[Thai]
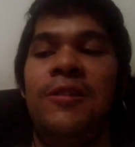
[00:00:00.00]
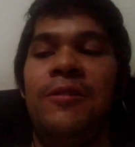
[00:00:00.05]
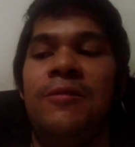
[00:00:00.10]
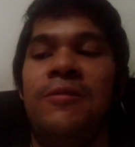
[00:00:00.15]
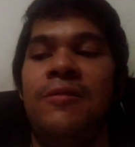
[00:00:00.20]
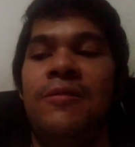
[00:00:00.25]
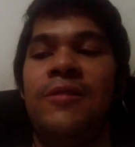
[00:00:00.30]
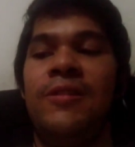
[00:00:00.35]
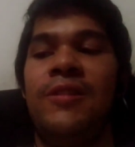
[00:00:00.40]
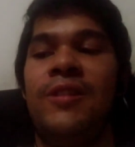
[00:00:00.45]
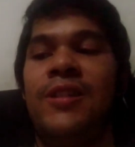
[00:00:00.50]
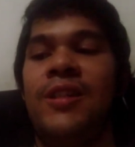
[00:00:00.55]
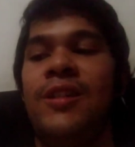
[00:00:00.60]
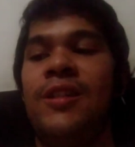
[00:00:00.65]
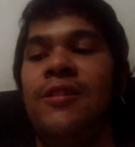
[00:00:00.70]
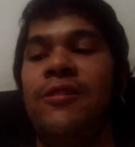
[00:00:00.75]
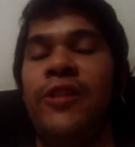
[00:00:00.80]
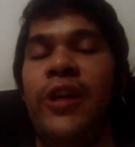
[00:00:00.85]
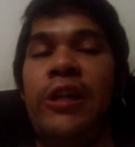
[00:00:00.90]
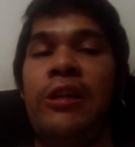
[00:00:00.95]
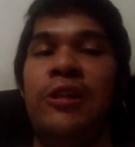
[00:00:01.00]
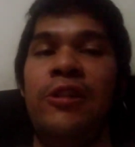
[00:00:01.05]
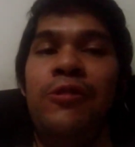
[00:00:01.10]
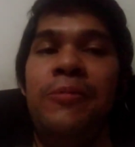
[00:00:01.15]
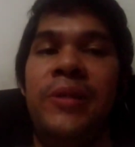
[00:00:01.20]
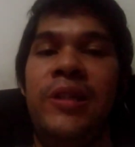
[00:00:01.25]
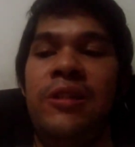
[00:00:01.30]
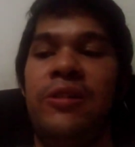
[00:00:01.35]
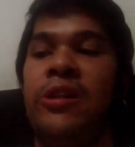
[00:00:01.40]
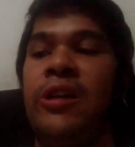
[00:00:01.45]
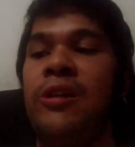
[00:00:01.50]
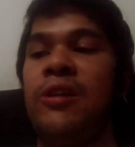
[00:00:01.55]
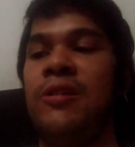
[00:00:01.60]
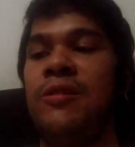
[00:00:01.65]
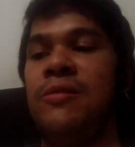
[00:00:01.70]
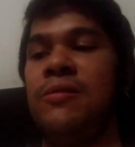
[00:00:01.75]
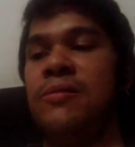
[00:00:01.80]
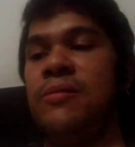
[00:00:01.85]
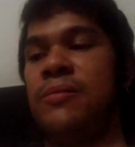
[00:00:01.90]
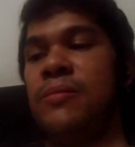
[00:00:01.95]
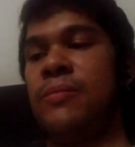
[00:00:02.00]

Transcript: skill thank you man thank you